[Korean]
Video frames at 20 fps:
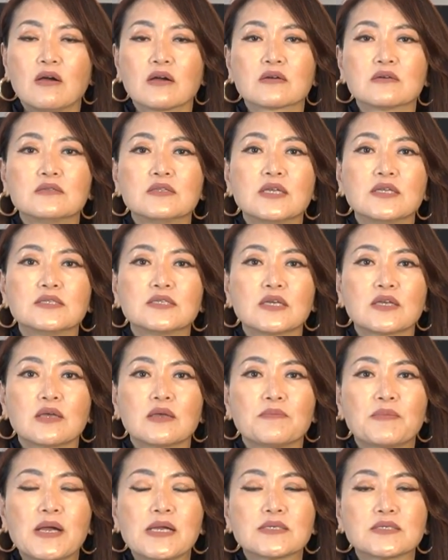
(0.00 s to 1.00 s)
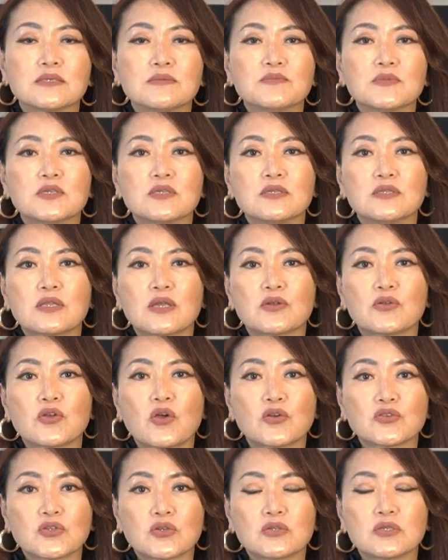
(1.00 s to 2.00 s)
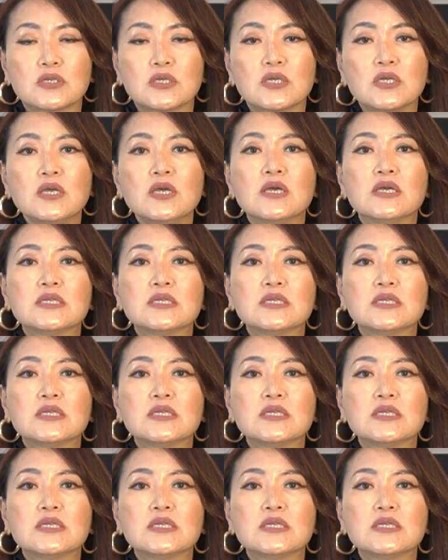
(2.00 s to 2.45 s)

근데 이제 말씀드린 대로 여전히